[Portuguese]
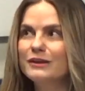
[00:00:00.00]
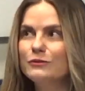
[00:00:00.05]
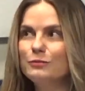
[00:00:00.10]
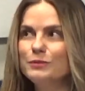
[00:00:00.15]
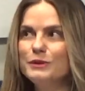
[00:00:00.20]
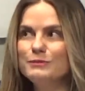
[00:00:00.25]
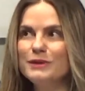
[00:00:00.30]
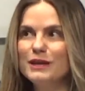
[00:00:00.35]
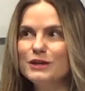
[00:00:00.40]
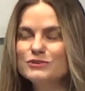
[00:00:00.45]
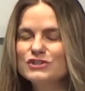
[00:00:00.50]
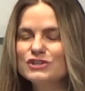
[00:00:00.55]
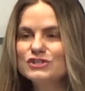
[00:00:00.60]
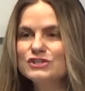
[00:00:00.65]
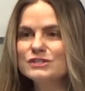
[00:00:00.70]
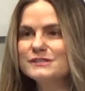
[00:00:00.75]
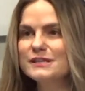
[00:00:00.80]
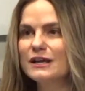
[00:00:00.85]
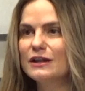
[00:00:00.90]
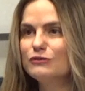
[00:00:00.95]
no primeiro dia de
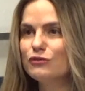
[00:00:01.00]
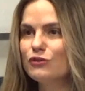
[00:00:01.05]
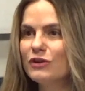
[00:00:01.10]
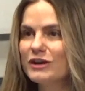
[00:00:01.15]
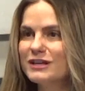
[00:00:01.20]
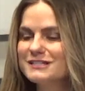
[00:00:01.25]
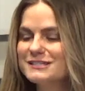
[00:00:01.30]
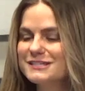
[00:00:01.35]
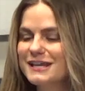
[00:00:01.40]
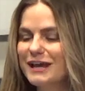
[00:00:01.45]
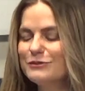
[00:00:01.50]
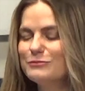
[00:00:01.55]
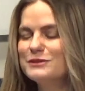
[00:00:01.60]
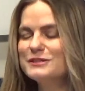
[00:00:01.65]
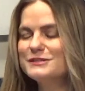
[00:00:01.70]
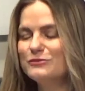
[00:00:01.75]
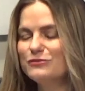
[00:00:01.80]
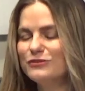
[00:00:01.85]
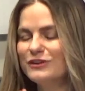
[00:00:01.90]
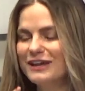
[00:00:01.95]
ensaio ele ficou cansado,
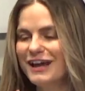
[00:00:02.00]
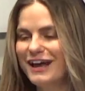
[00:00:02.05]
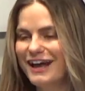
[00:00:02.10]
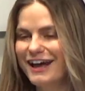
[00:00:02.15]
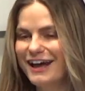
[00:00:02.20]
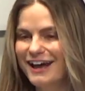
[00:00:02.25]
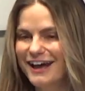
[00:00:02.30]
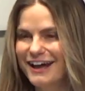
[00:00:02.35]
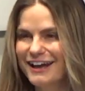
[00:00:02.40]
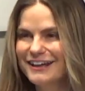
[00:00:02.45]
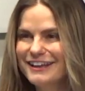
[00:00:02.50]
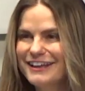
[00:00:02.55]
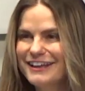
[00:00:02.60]
mas eu falei, ah,